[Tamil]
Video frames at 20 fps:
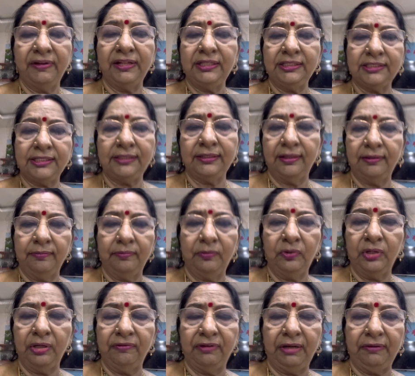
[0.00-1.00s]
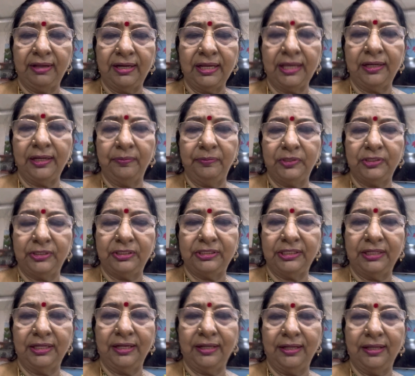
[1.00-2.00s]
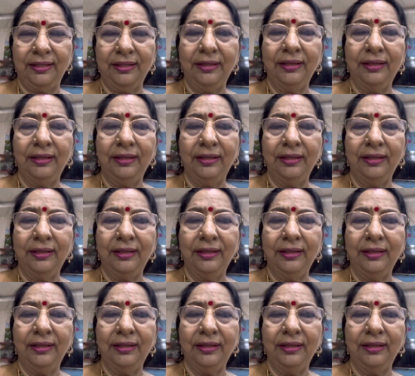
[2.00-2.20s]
ஒன்ஸ் முட்டி வலி வர ஆரம்பிச்சிடுச்சுனாக்க